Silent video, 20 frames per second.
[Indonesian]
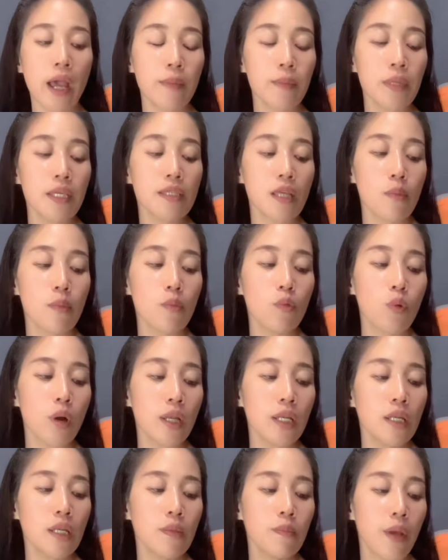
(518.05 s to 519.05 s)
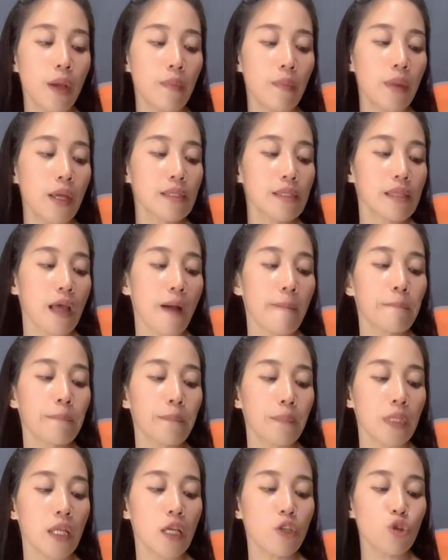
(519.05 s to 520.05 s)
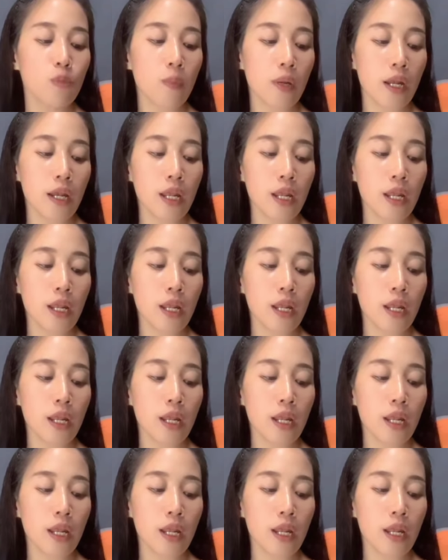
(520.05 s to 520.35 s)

bisa muat di BB sam dia cuma